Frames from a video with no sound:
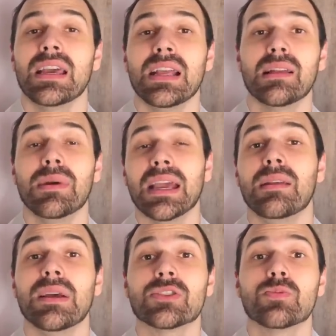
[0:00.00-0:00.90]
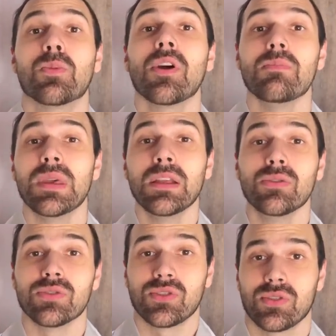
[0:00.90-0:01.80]
e também alimentos
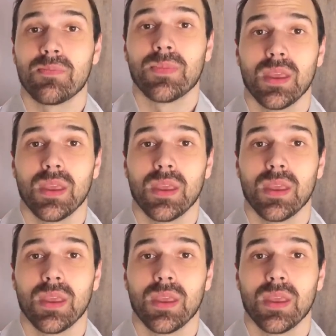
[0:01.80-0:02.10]
proibidos.